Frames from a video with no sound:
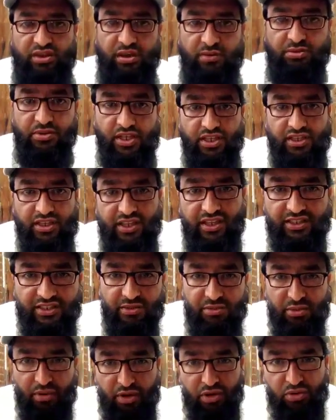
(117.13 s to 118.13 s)
अब सदके
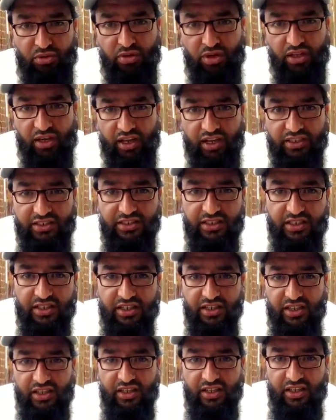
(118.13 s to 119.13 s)
से बीमारों का इलाज
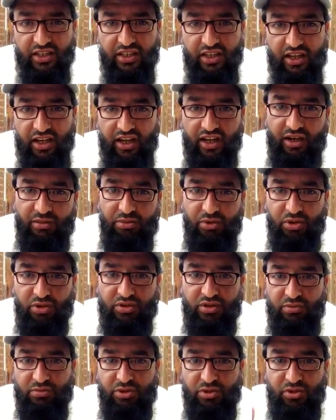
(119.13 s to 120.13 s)
आप लोग
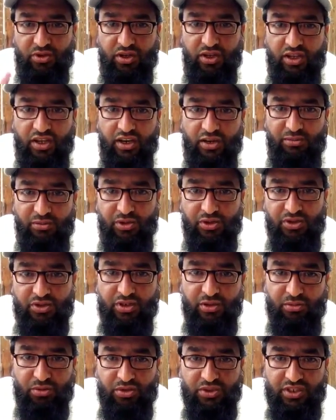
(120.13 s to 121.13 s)
समझे होंगे यार मोली
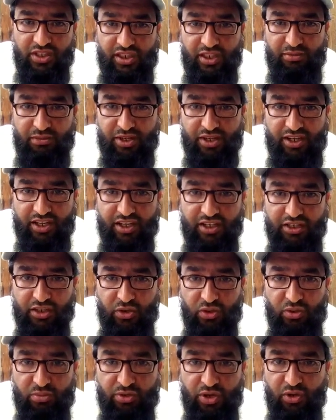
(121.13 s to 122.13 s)
साहब को चंदा मांगने के
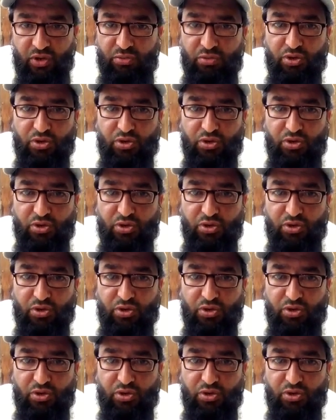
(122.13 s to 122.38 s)
चक्र में ओ